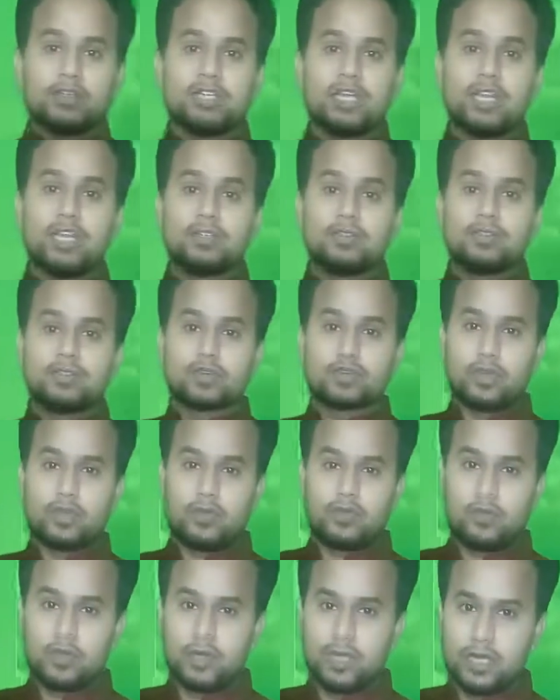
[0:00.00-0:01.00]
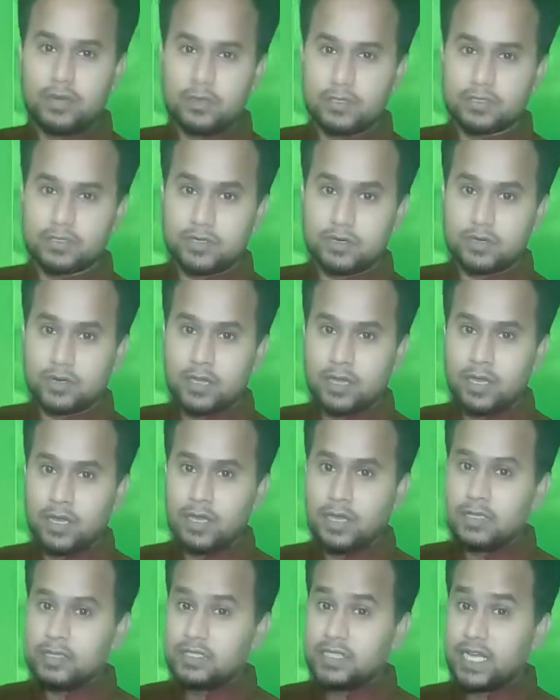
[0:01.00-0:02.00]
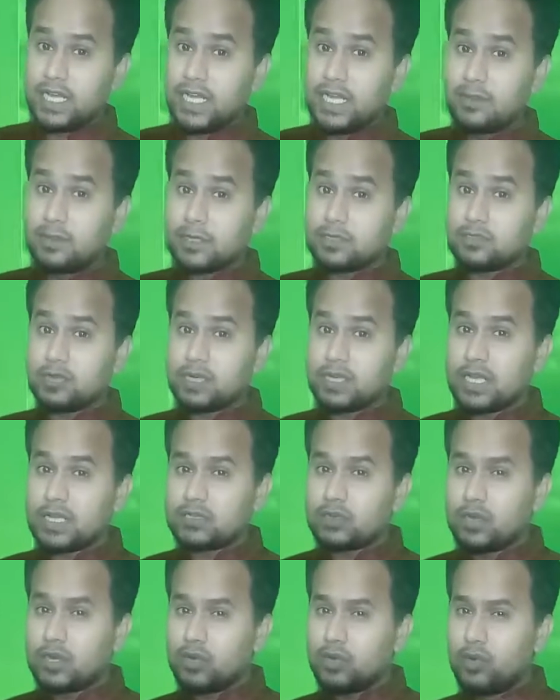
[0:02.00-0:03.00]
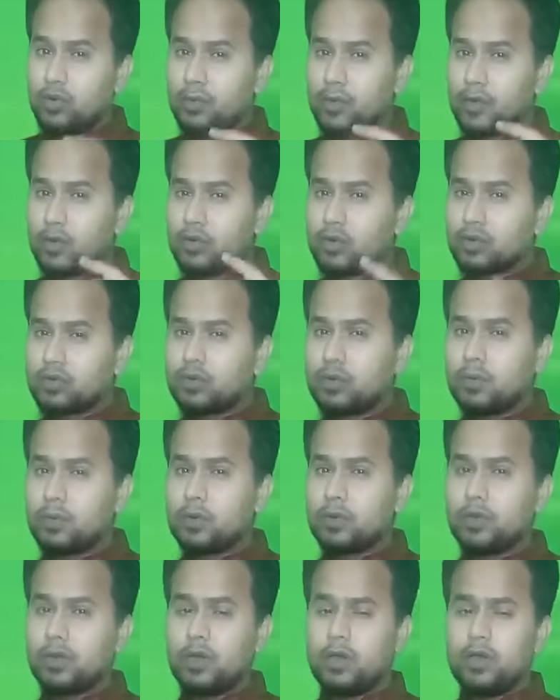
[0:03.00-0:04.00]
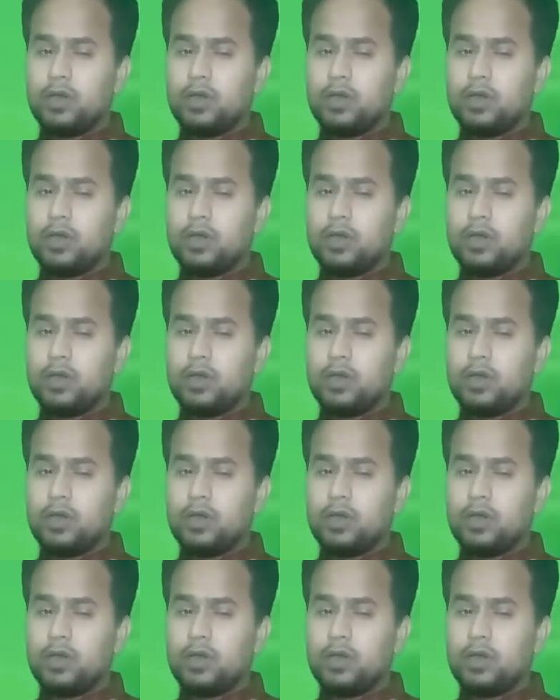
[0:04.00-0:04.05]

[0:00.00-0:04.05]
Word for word: সালে যুক্তফ্রন্ট নির্বাচন যে নির্বাচনটি আসলে খুবই গুরুত্বপূর্ণ